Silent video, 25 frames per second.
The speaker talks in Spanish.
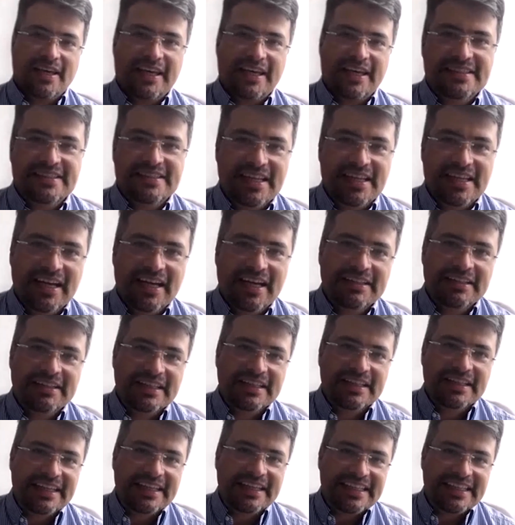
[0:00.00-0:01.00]
que
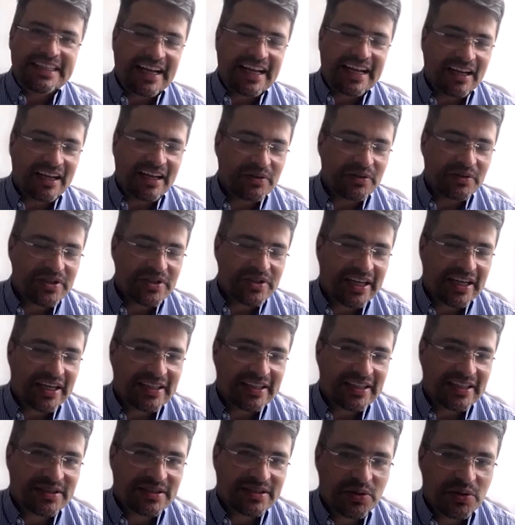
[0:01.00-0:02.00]
están dedicados a
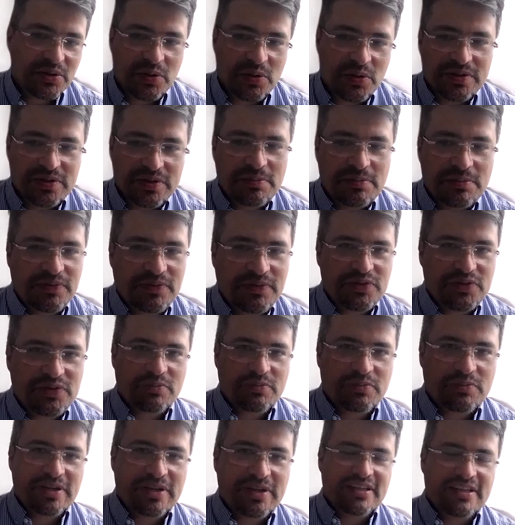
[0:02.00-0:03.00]
esto, como es el
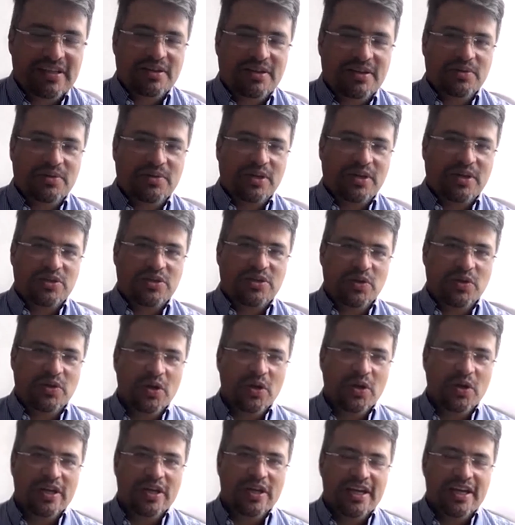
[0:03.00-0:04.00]
profesor Bernardo y
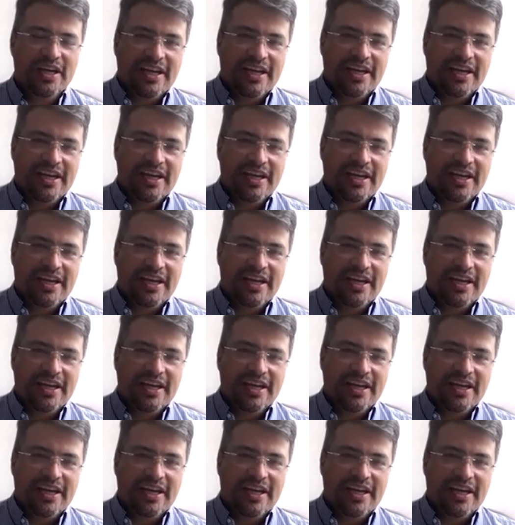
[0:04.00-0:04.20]
yo,